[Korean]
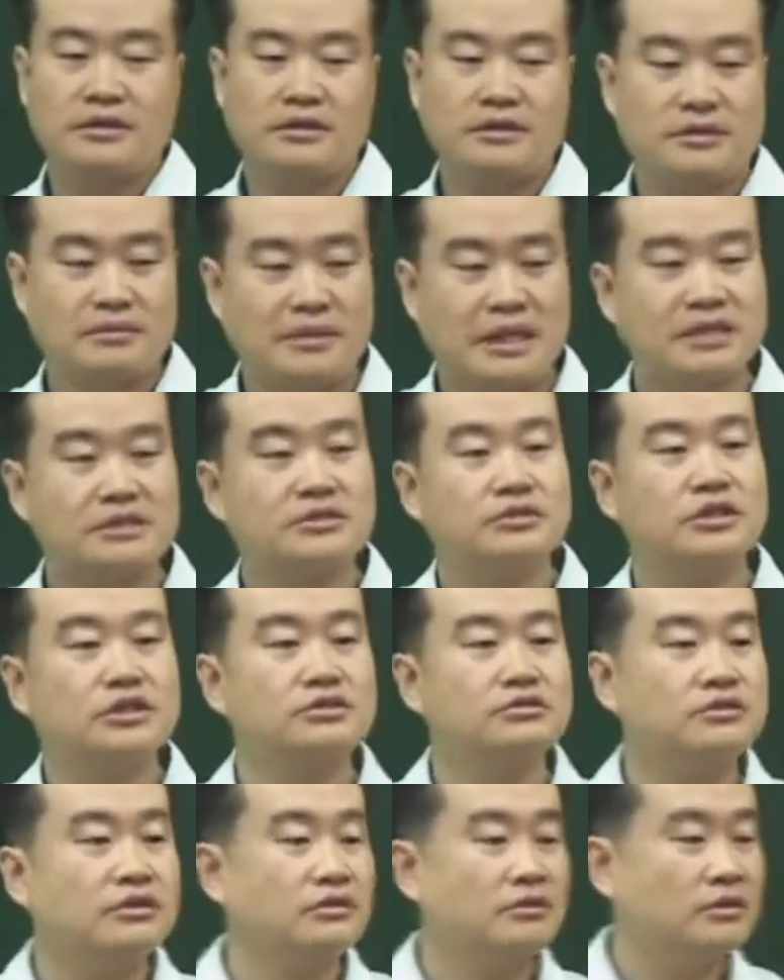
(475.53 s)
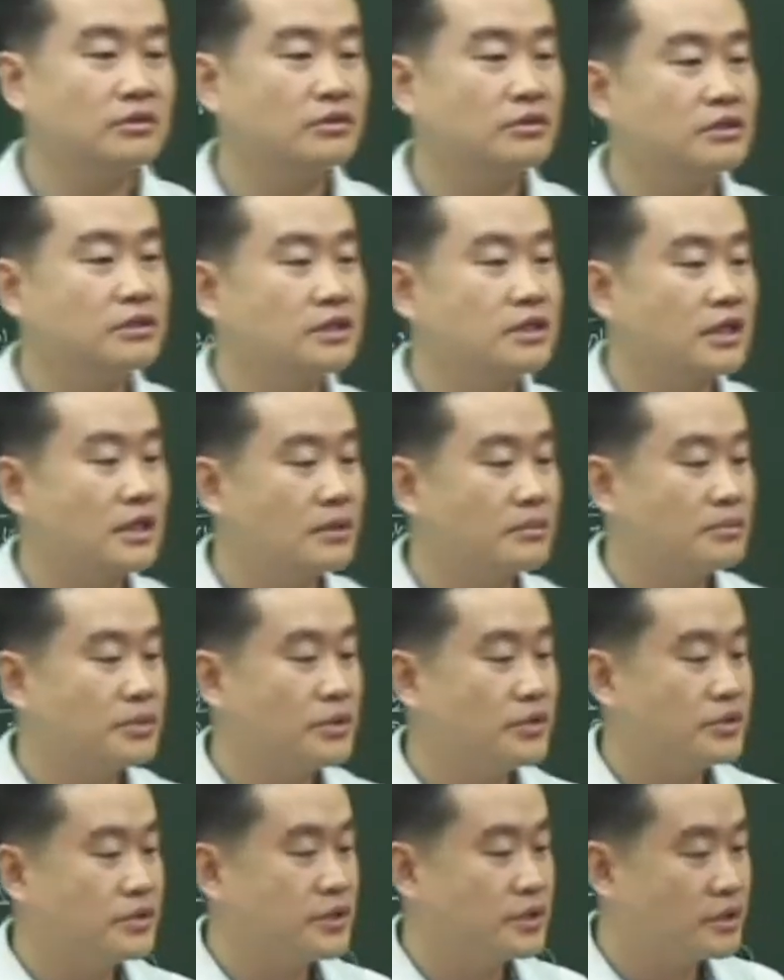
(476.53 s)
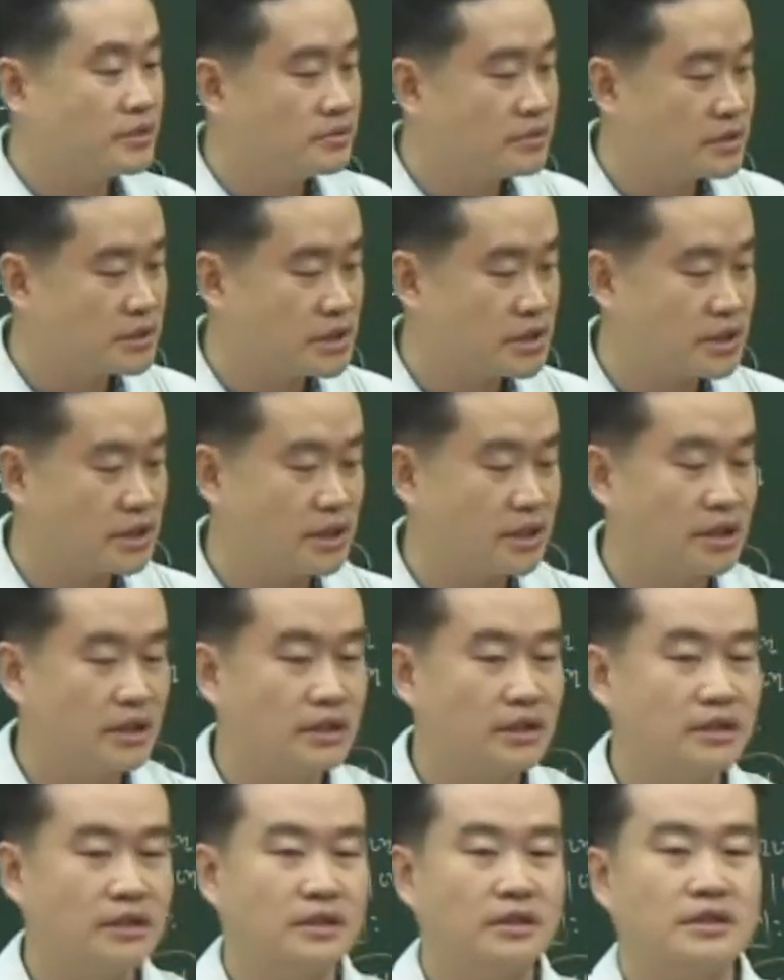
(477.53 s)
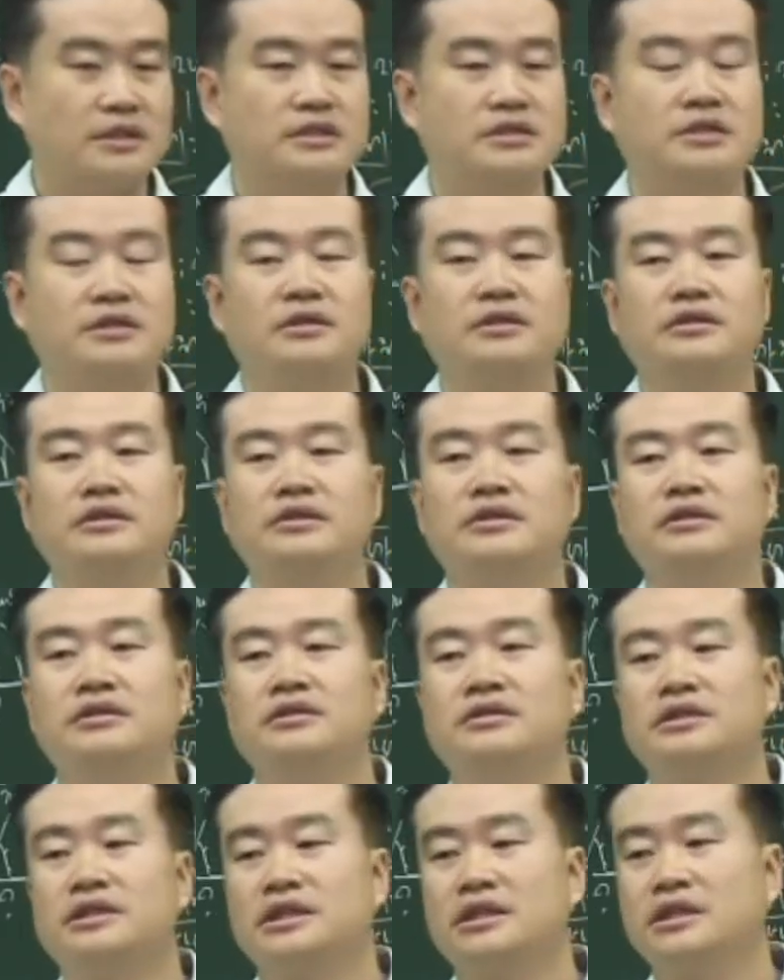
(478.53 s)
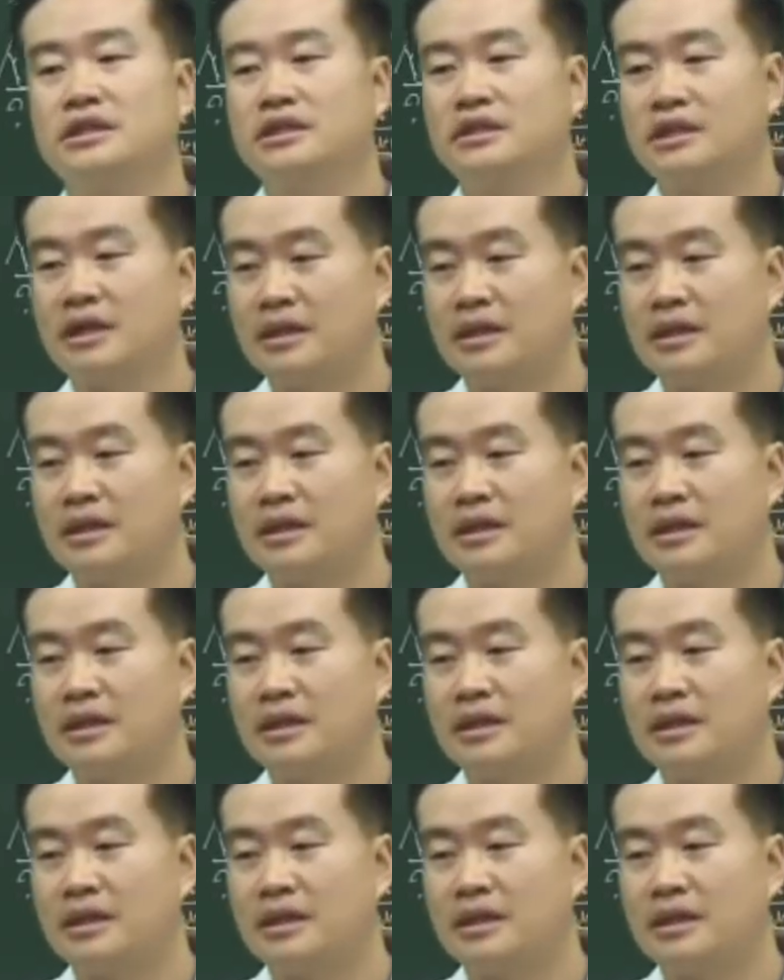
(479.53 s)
어, 말소 기준 은 권리라는 표현이 없듯이 성격이